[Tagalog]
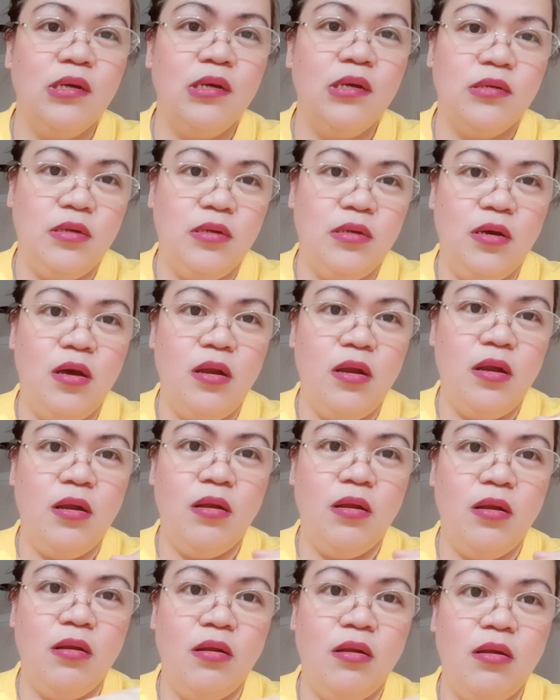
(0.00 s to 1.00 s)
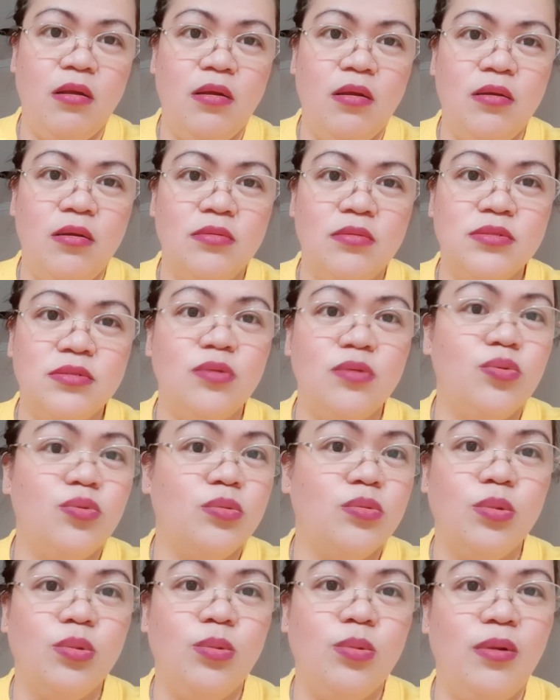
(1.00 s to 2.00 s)
nadagdagan. Sa
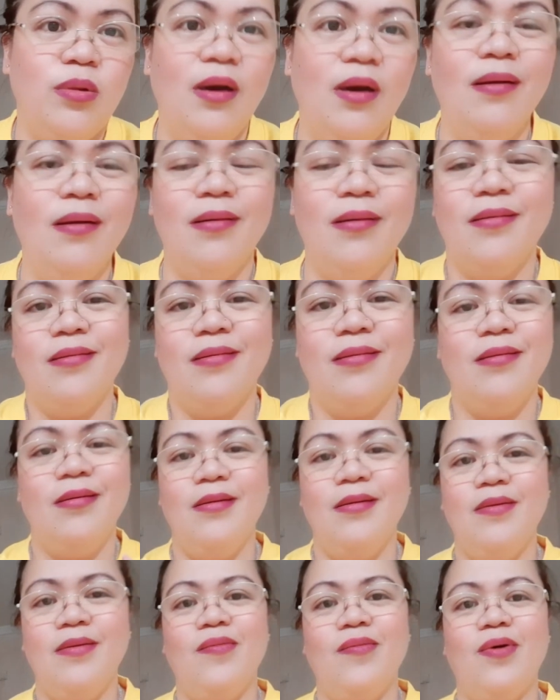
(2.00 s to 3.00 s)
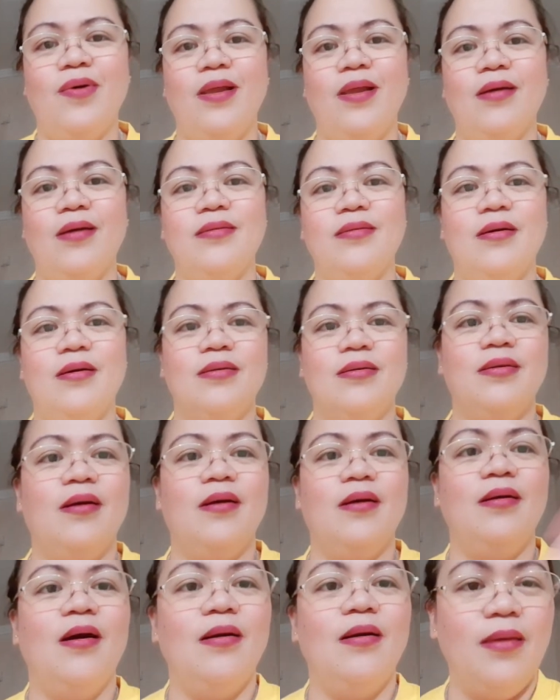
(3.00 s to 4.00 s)
totoo lang. Walang
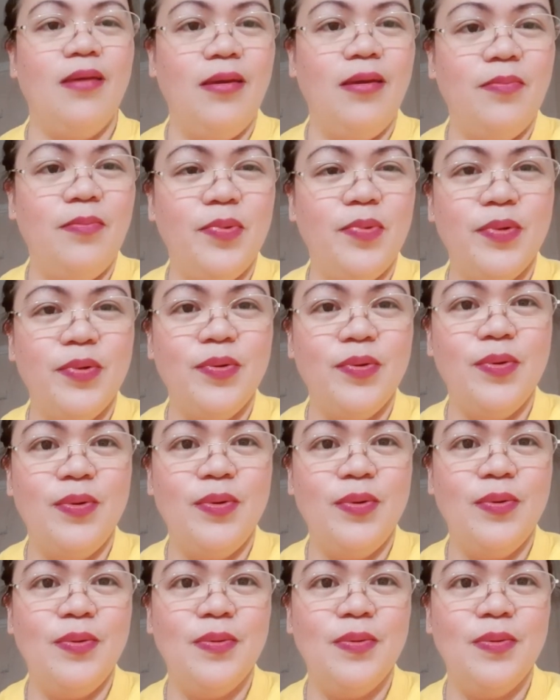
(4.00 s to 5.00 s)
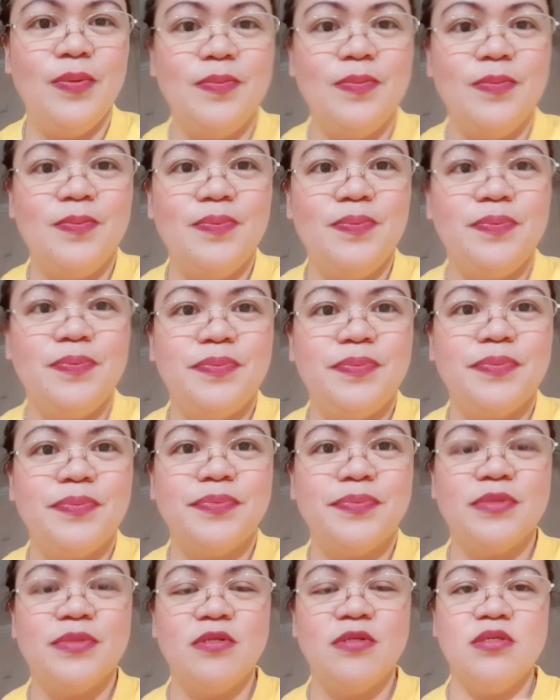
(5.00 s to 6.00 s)
dagdag ang ipon ko.
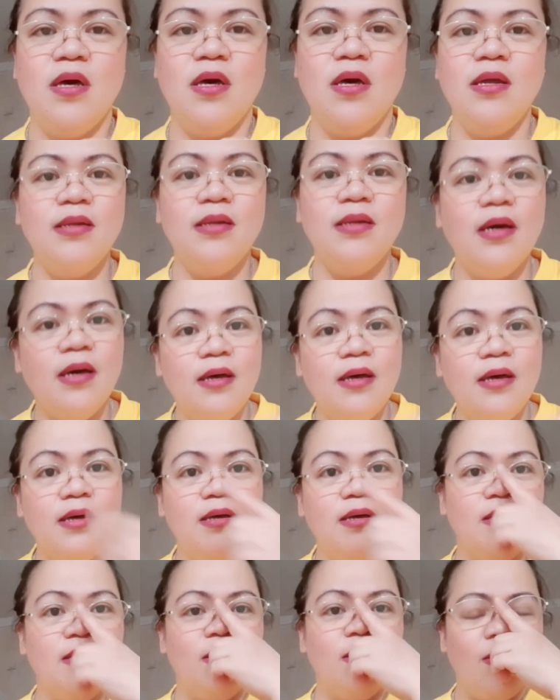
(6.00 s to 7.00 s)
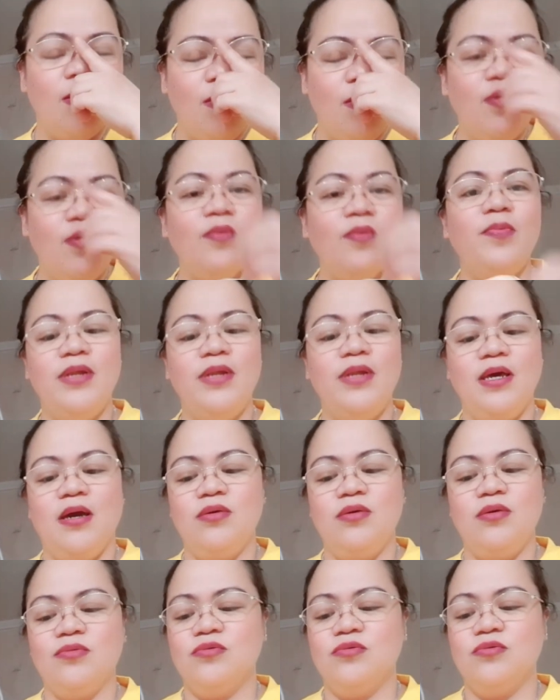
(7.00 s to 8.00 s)
Sana, hopefully
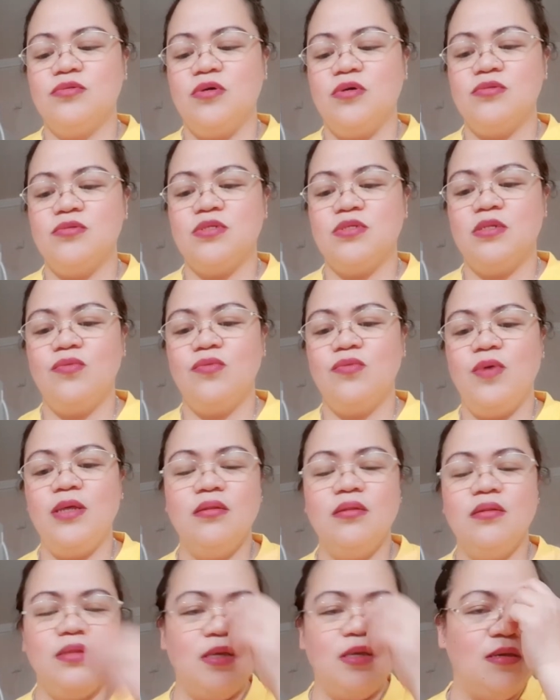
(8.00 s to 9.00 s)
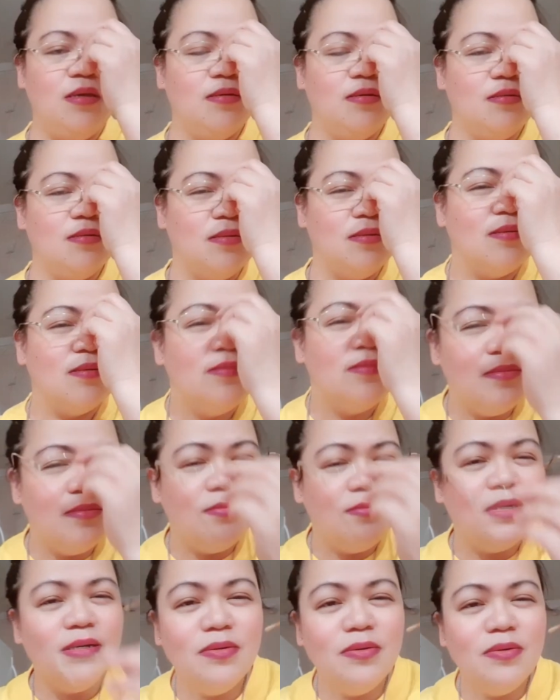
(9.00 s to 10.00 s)
ngayong
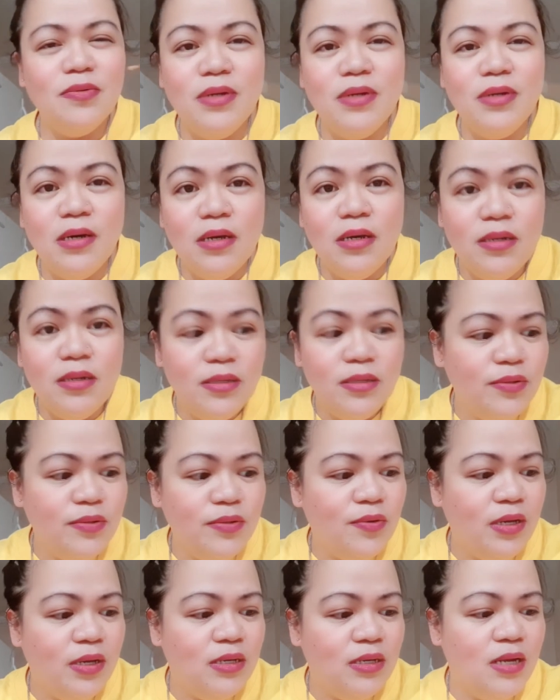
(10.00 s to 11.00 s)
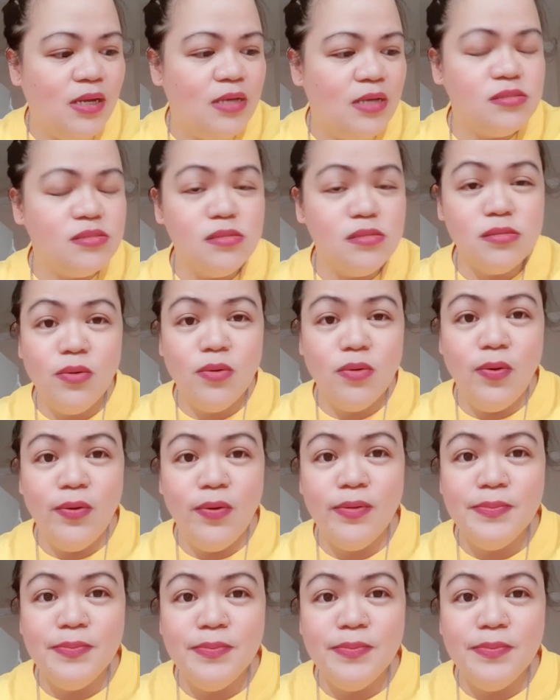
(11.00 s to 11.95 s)
2020, barin ko na nga lang yung eyelashes ko.